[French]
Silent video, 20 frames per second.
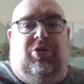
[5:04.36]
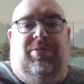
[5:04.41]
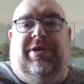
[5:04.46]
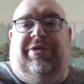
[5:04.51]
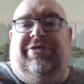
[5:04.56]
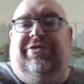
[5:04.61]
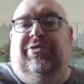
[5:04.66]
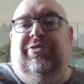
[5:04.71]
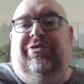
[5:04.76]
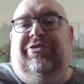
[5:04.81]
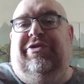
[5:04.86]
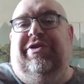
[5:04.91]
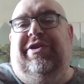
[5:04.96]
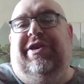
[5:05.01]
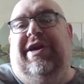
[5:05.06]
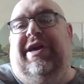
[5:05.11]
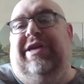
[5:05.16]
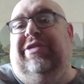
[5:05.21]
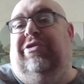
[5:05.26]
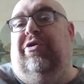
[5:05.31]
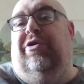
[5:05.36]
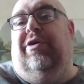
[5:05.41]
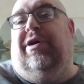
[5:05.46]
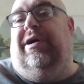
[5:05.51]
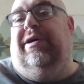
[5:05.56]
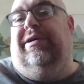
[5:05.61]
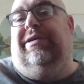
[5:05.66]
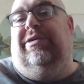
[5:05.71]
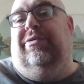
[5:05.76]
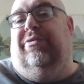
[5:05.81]
remercie aussi les haters
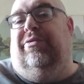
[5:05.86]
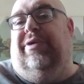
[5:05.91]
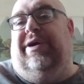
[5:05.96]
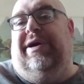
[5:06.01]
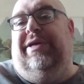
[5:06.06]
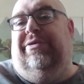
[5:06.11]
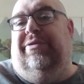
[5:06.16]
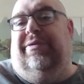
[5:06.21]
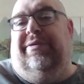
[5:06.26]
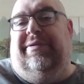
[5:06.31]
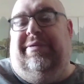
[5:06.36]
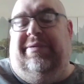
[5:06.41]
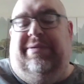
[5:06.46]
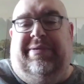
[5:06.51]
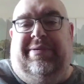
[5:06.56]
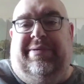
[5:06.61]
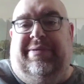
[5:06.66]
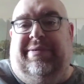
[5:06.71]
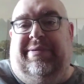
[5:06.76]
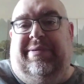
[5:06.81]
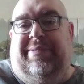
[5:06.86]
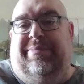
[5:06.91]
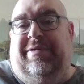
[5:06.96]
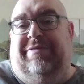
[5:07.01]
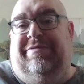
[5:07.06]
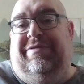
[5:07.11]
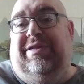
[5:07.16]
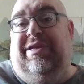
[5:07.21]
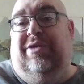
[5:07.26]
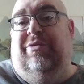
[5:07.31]
hein, qui ont raid euh,
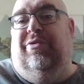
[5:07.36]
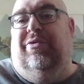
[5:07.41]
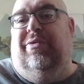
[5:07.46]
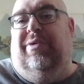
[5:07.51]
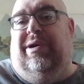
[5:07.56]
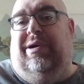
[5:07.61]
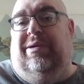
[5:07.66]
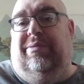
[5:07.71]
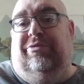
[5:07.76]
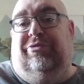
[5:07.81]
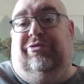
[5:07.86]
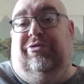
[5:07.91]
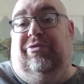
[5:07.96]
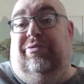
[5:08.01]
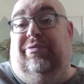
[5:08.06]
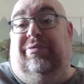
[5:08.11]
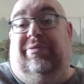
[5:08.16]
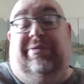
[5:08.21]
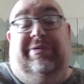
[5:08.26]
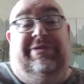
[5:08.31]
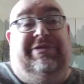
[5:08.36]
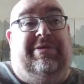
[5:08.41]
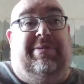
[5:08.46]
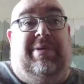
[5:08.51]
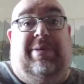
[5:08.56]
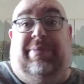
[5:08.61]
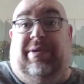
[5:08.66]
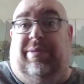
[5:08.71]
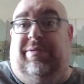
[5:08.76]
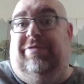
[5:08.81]
ma vidéo, hein, parce que ça
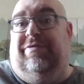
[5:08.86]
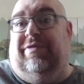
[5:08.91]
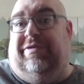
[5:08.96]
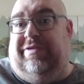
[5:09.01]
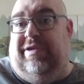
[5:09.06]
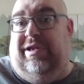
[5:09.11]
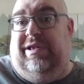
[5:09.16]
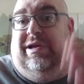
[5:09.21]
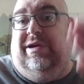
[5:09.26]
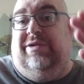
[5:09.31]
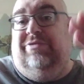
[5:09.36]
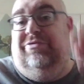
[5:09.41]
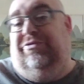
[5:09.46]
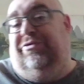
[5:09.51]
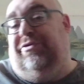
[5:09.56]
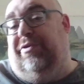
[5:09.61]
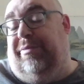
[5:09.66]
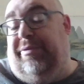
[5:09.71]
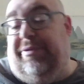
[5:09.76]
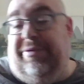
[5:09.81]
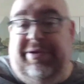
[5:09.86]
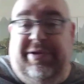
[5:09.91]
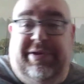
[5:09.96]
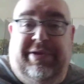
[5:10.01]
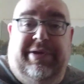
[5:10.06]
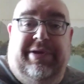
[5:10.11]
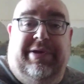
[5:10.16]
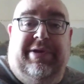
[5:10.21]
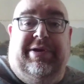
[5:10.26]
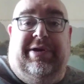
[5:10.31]
m'a permis de faire celle-là, justement.
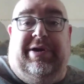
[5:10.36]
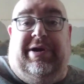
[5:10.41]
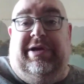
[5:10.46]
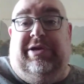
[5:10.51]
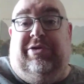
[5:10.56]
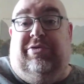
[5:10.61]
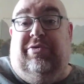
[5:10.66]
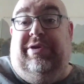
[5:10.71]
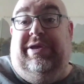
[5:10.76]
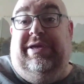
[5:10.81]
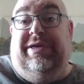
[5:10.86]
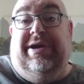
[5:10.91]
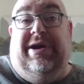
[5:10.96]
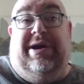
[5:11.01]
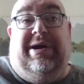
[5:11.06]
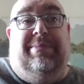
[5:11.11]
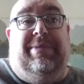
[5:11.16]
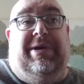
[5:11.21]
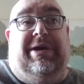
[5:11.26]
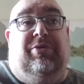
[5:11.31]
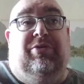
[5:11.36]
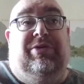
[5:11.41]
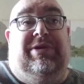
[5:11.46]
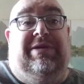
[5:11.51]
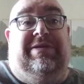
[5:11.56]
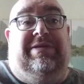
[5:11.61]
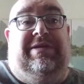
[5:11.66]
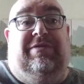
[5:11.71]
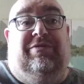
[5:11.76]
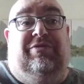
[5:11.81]
et que les gars, bah
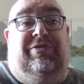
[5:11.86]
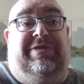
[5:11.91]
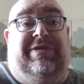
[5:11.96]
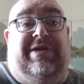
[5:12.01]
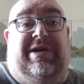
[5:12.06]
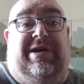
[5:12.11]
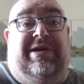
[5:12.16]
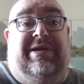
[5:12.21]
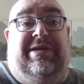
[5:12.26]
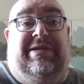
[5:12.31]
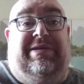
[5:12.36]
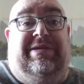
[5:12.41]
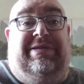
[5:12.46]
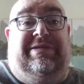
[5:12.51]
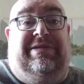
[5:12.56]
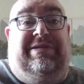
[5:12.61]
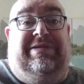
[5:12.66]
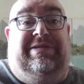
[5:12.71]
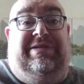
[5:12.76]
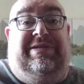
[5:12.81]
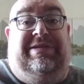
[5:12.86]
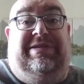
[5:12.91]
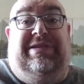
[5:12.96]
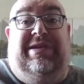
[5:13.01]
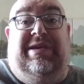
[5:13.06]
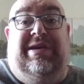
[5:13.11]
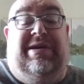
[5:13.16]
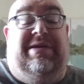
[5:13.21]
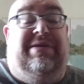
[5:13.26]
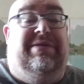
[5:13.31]
écoutez, si vous
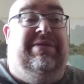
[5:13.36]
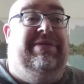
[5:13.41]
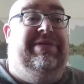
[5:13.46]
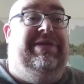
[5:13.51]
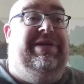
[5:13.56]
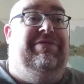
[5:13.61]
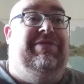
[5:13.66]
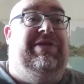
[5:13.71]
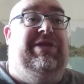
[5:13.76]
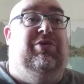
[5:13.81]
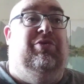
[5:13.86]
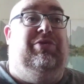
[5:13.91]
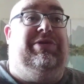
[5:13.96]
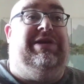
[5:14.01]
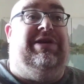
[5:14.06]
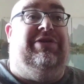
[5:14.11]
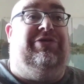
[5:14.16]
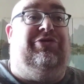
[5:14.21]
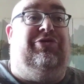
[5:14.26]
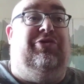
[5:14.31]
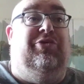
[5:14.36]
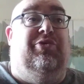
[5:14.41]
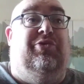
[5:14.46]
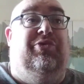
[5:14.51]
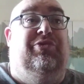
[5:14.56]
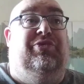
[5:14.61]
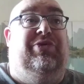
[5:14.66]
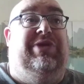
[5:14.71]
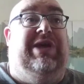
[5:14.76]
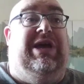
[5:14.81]
si, euh, des vidéos de 15
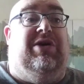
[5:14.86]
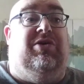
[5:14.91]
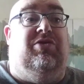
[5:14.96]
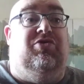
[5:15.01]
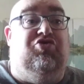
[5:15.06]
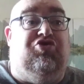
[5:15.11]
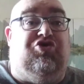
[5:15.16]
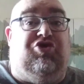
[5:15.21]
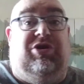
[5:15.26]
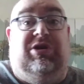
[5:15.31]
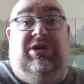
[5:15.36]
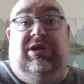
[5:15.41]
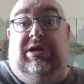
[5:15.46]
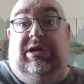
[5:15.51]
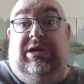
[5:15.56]
secondes vous dérangent,